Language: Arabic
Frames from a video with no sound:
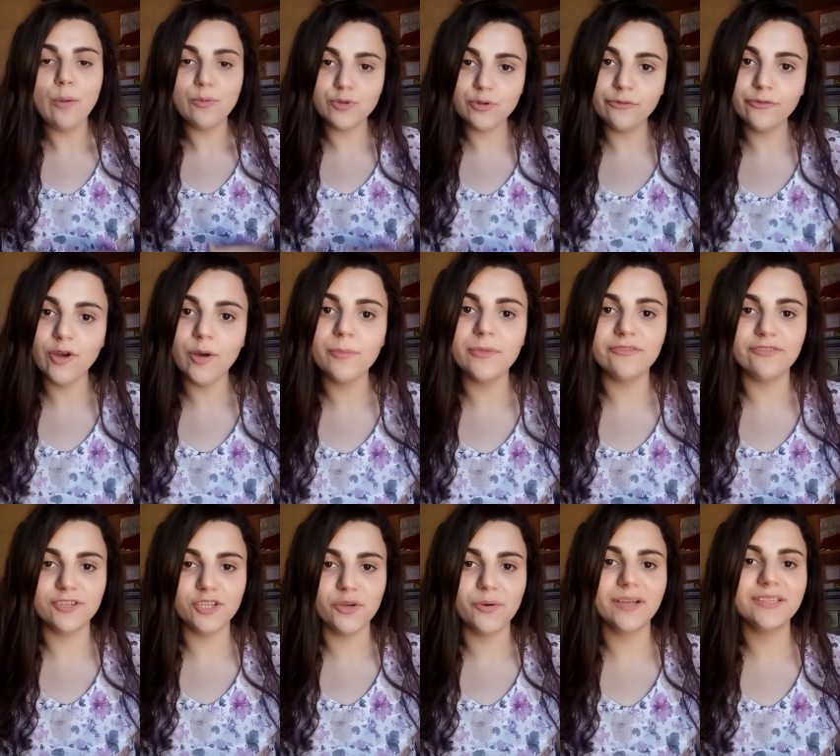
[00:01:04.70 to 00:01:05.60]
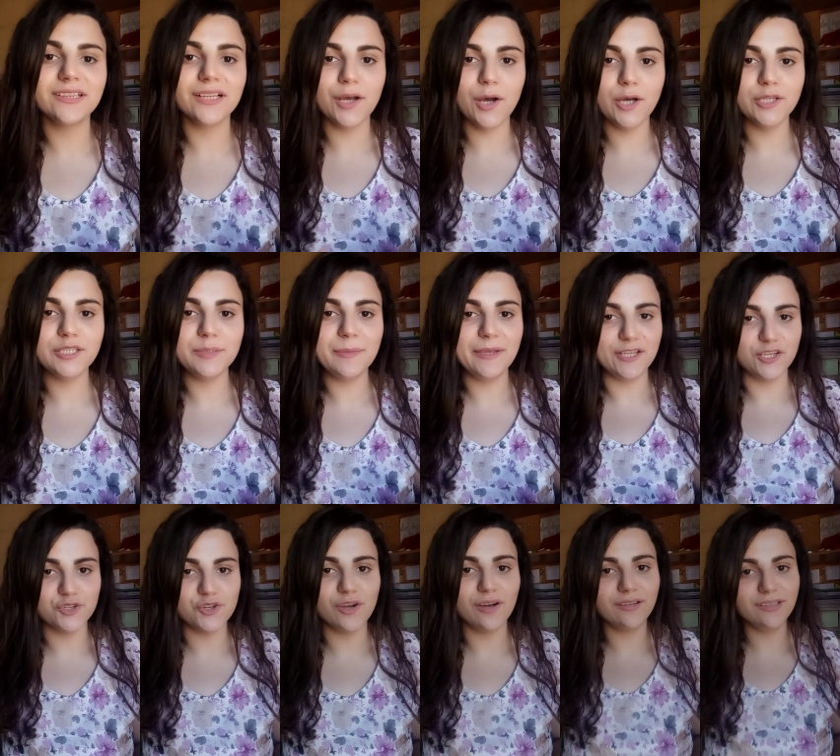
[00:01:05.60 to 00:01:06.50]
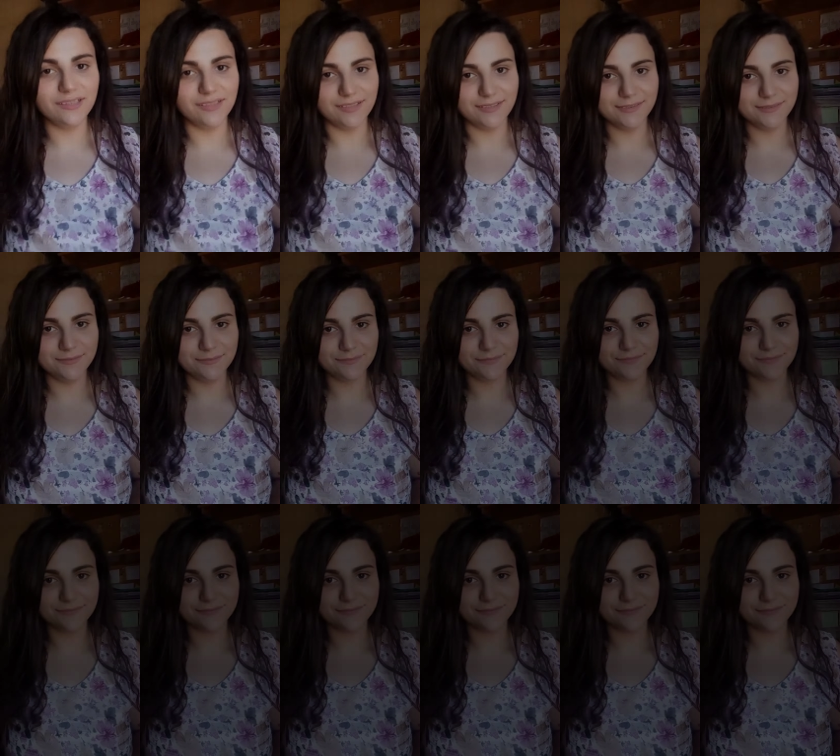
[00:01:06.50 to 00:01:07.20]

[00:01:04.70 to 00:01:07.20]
بشوفكم بالفيديوهات القادمه ان شاء الله